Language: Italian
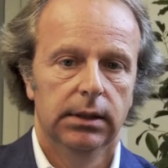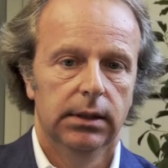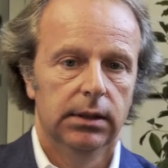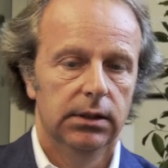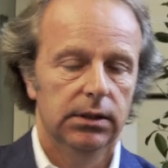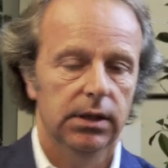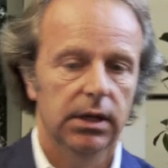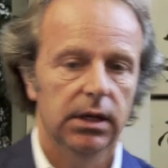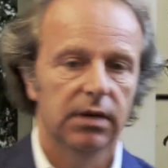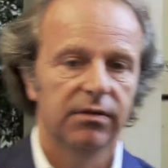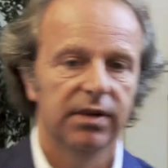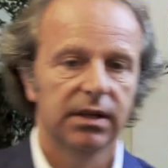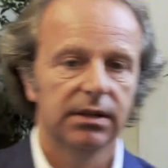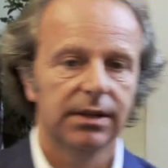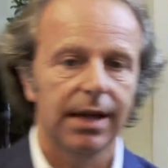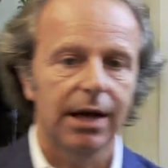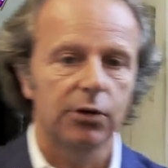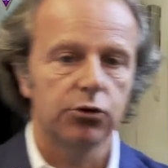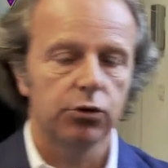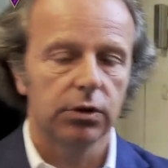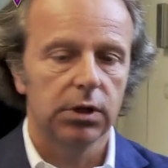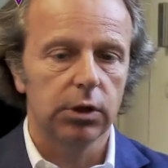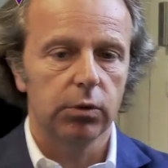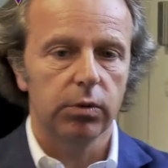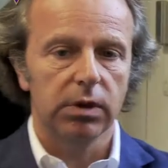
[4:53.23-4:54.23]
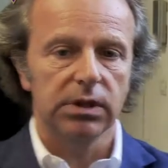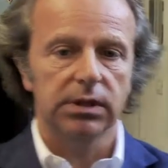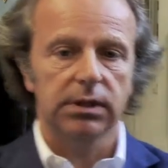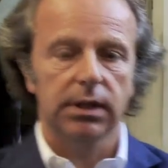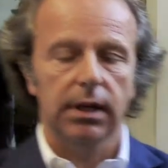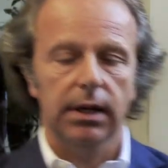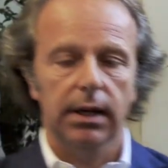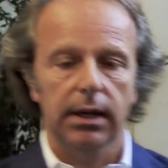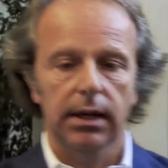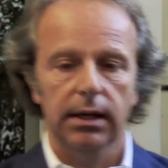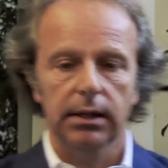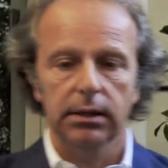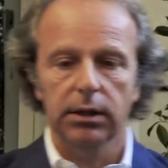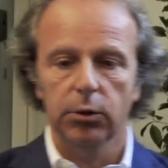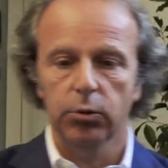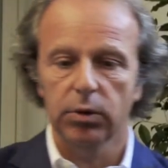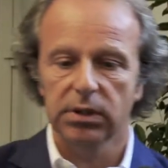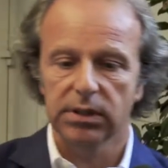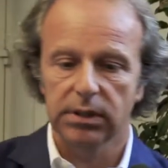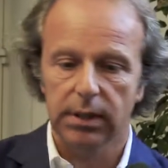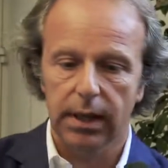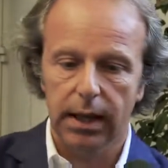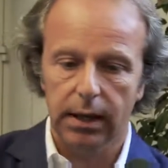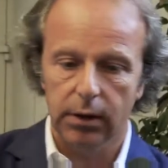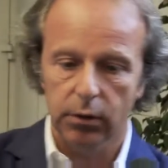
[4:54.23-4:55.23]
Sì, il vantaggio di, quest'anno
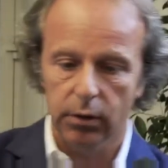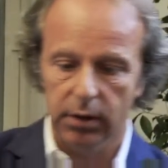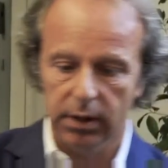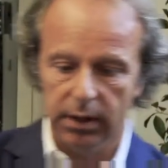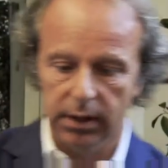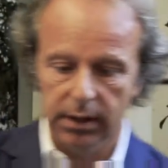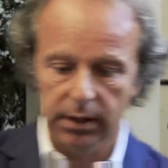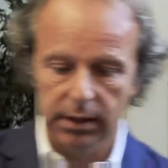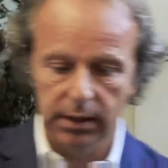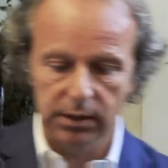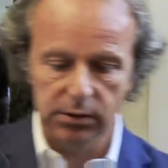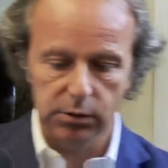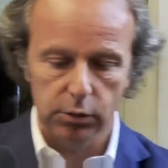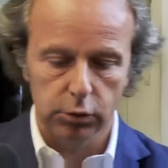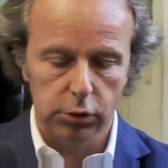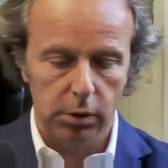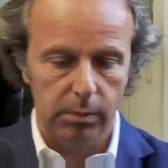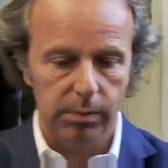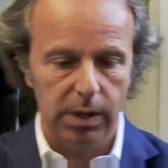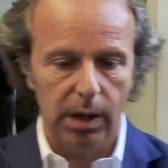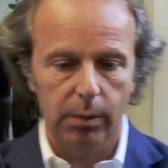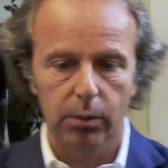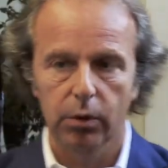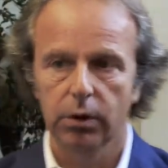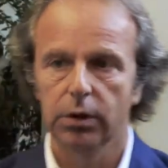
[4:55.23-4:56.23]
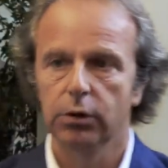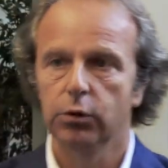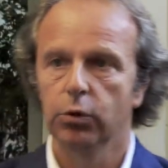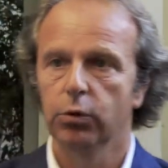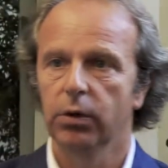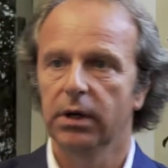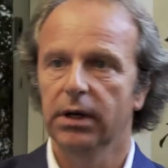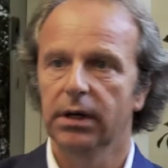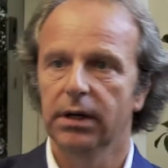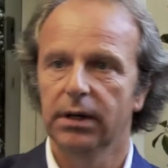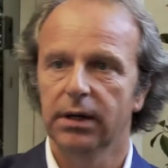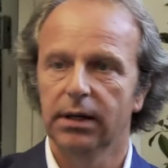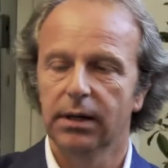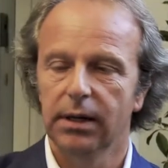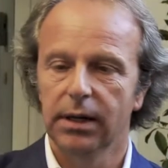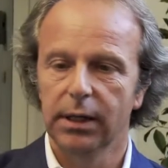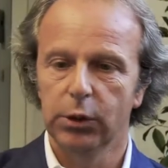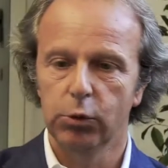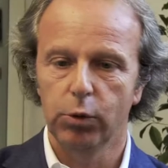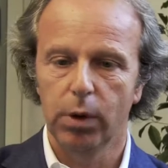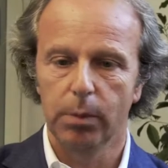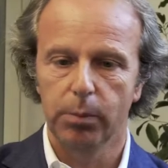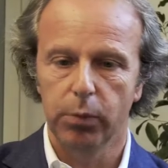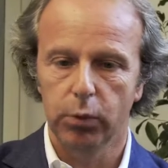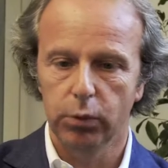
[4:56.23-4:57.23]
quest è che innanzitutto abbiamo due, le
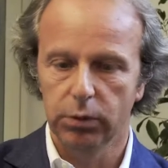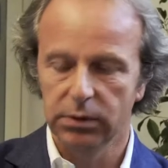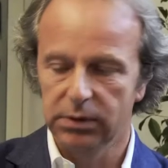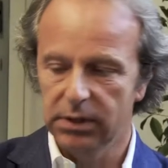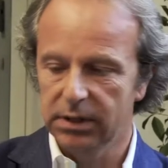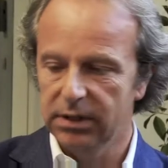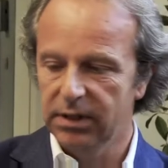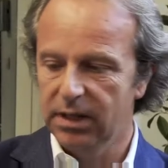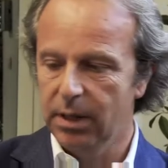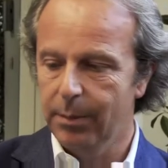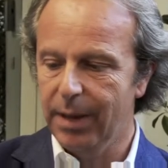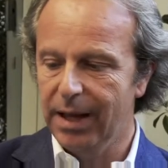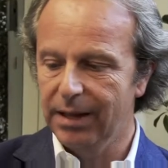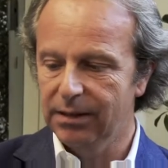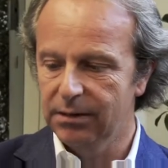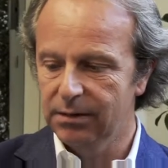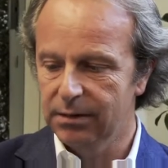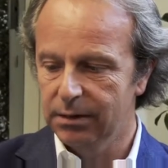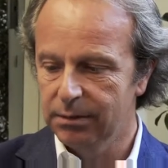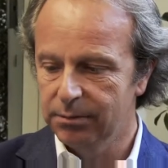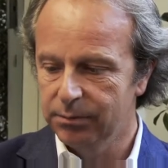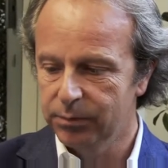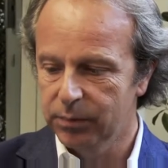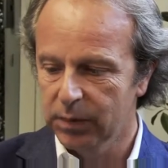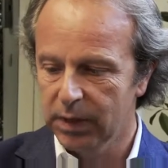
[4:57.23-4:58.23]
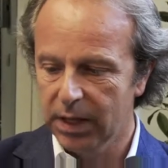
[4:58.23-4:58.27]
due punte di diamante,